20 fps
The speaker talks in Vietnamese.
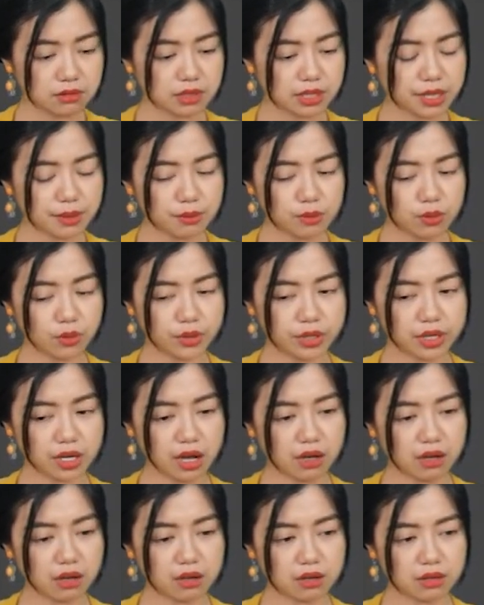cái mùi
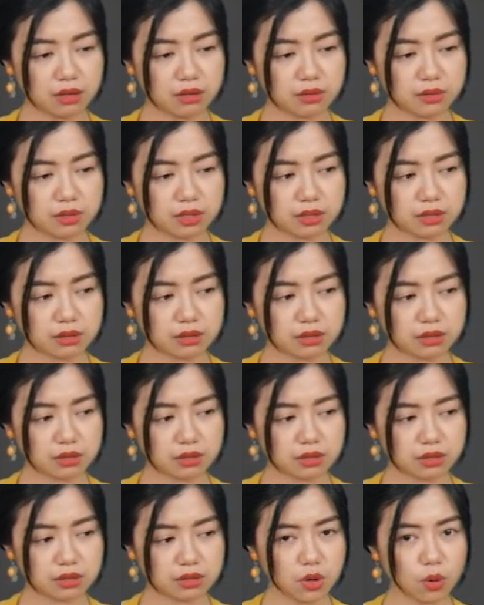nó
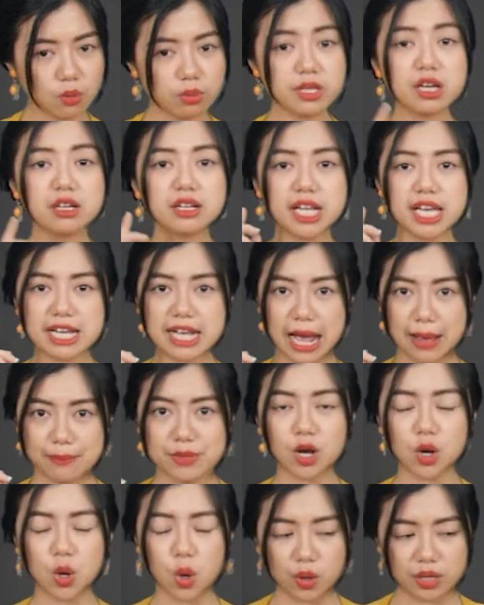đúng như ly cảm
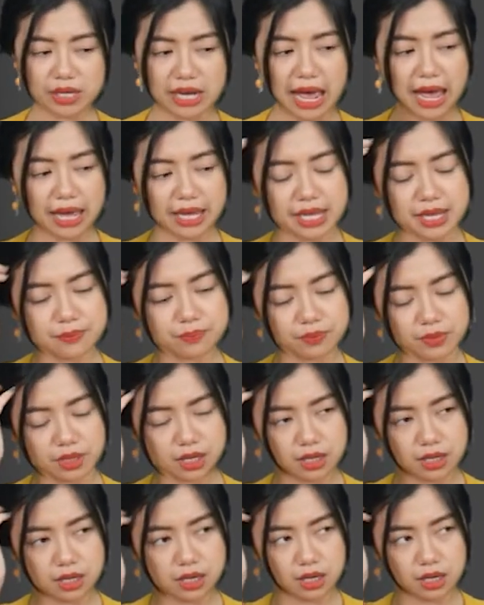nhận hồi nãy
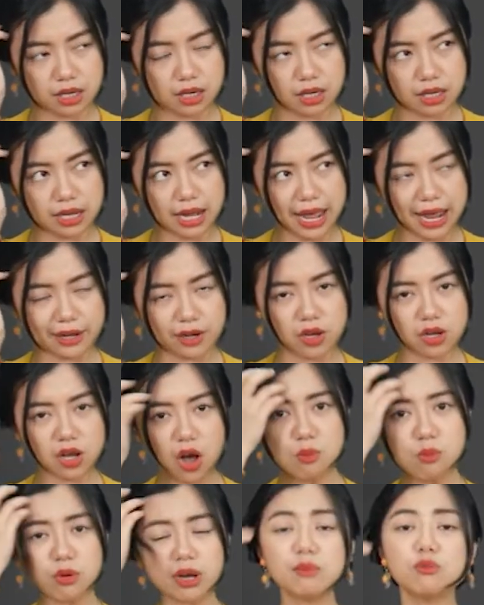là nó
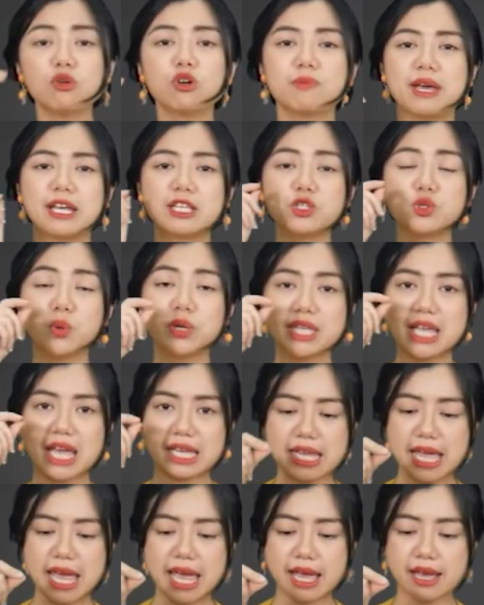có một cái mùi men chua nhẹ
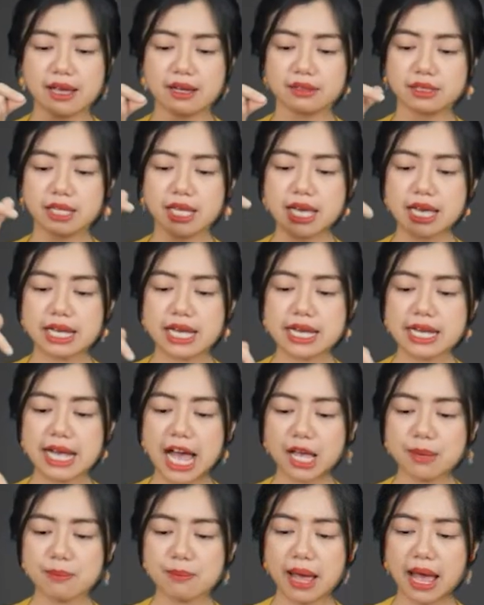nhẹ thì cái
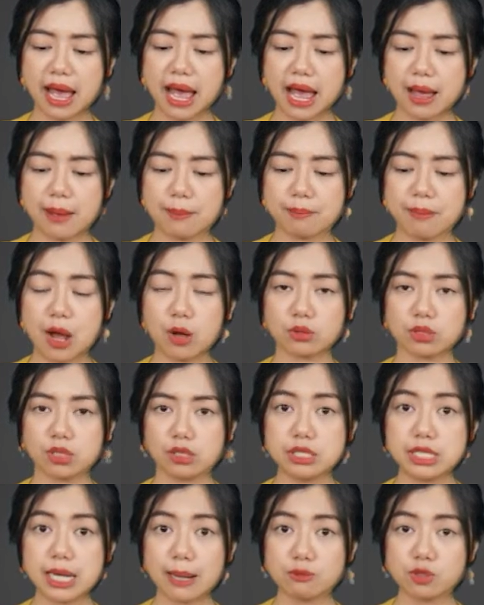cái mà bào
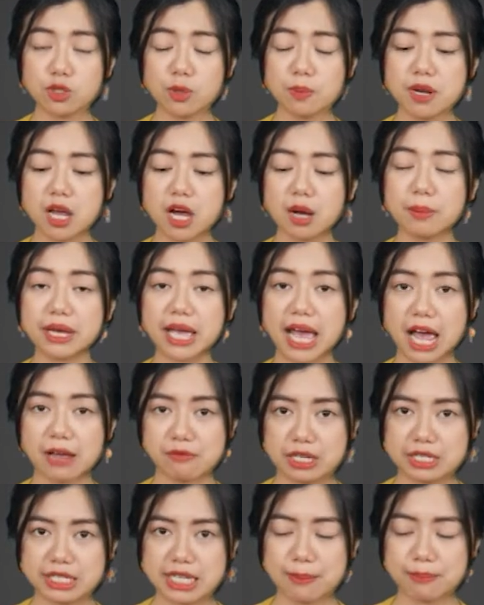tử nấm súp lơ
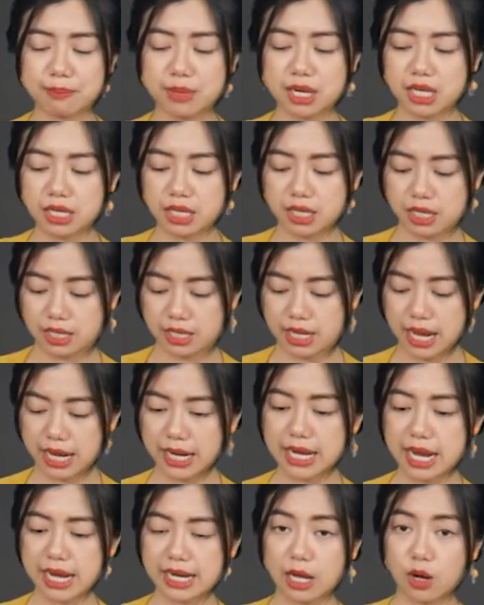12% á là
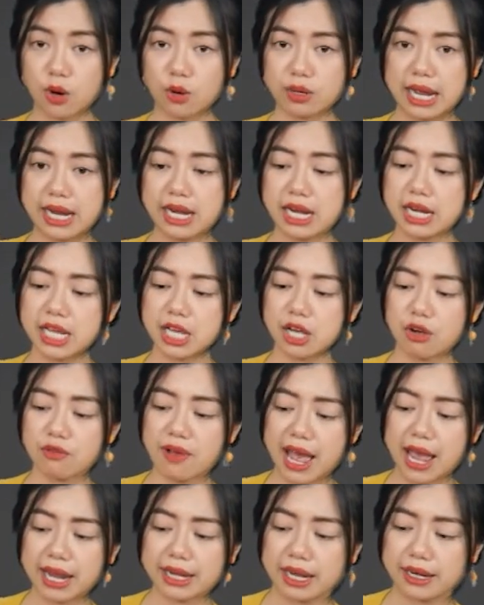cái này nè hồi nãy là ly có
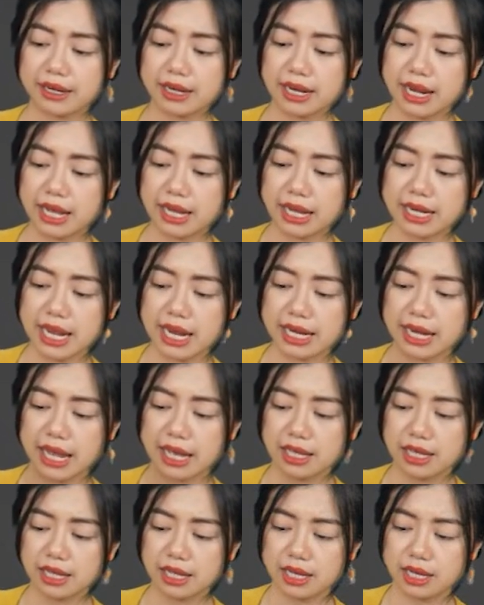pha nè đây là cái này nè
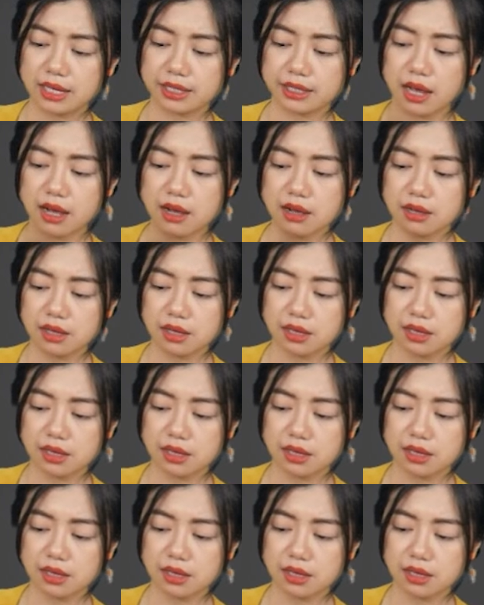đó